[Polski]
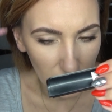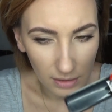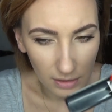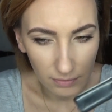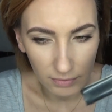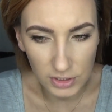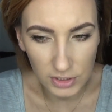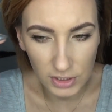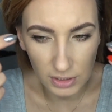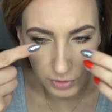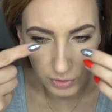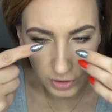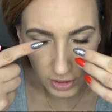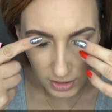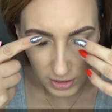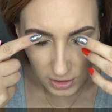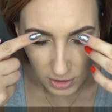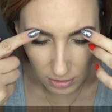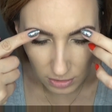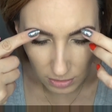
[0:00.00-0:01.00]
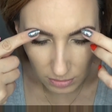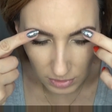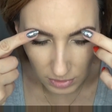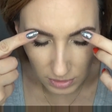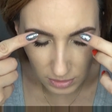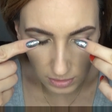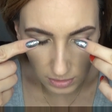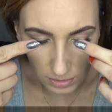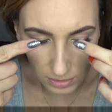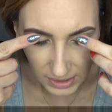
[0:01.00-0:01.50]
właśnie jak przykleicie tą
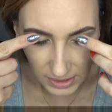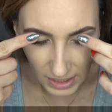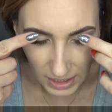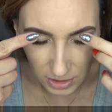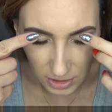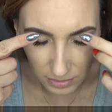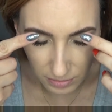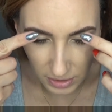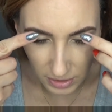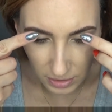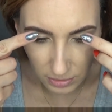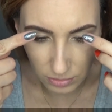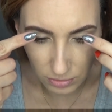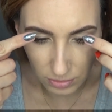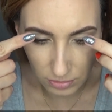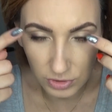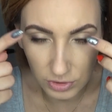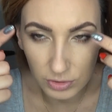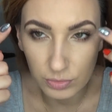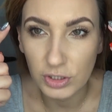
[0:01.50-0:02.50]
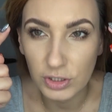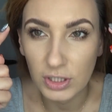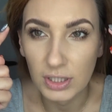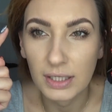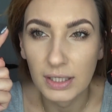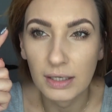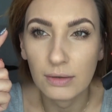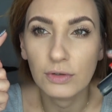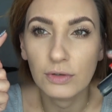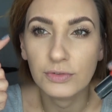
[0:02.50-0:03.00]
e, taśmę, którą się
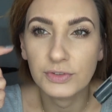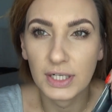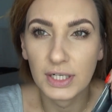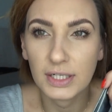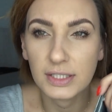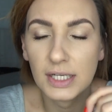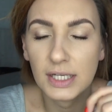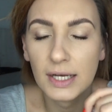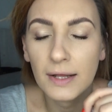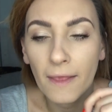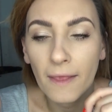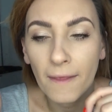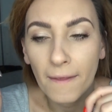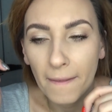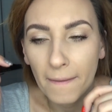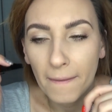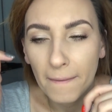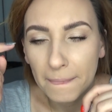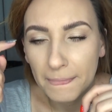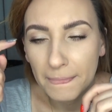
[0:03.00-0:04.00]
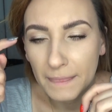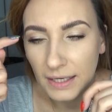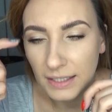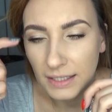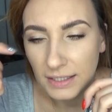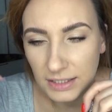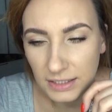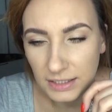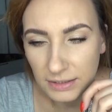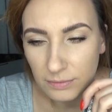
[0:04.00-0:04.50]
przyklejało w trakcie
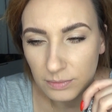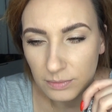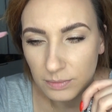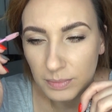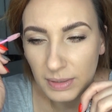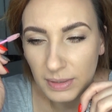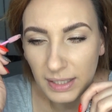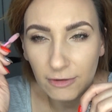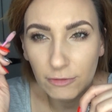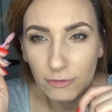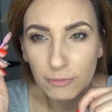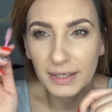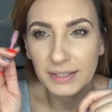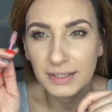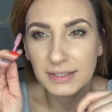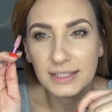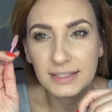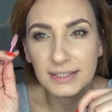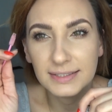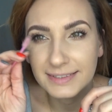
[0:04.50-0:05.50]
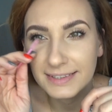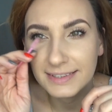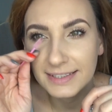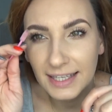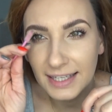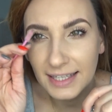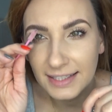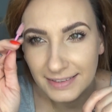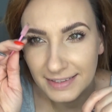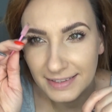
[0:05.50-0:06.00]
e, i brew będzie
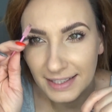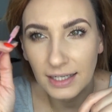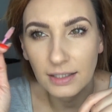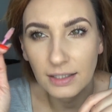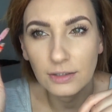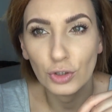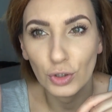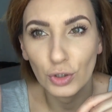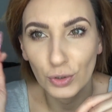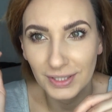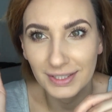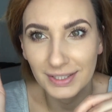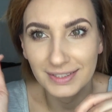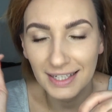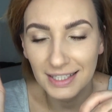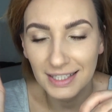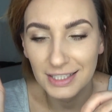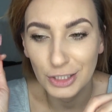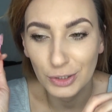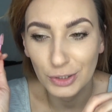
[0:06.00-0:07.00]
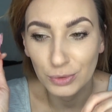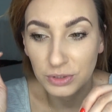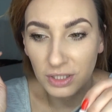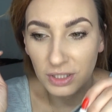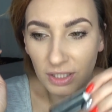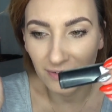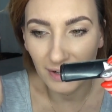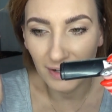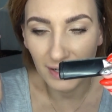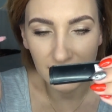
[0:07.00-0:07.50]
zgięta, to ona tak się
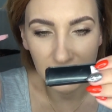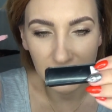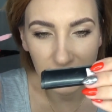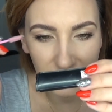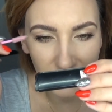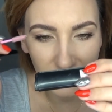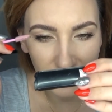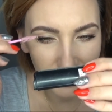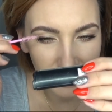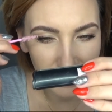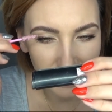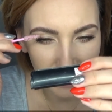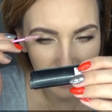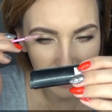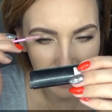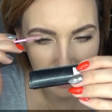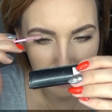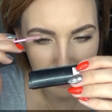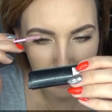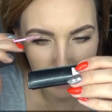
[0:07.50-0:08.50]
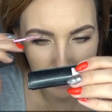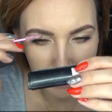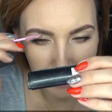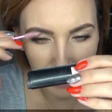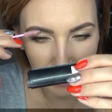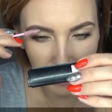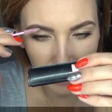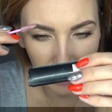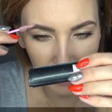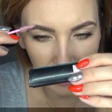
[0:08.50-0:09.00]
utrwali. I ja gdzie niegdzie mam
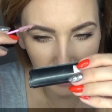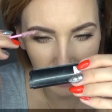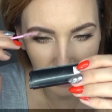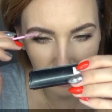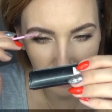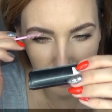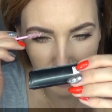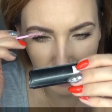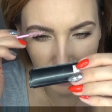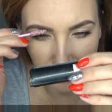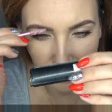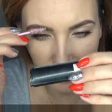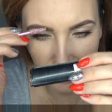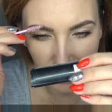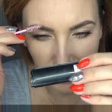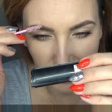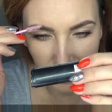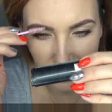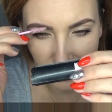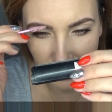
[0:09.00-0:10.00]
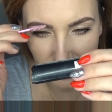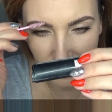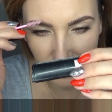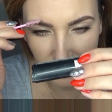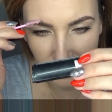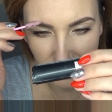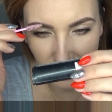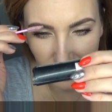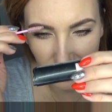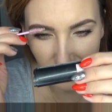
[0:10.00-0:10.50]
takie e, brewki,
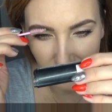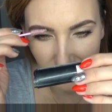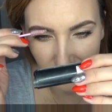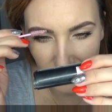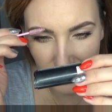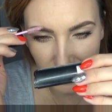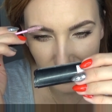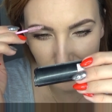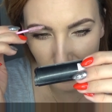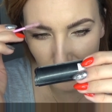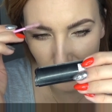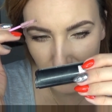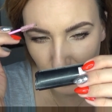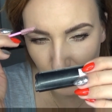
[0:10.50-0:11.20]
najwięcej mam na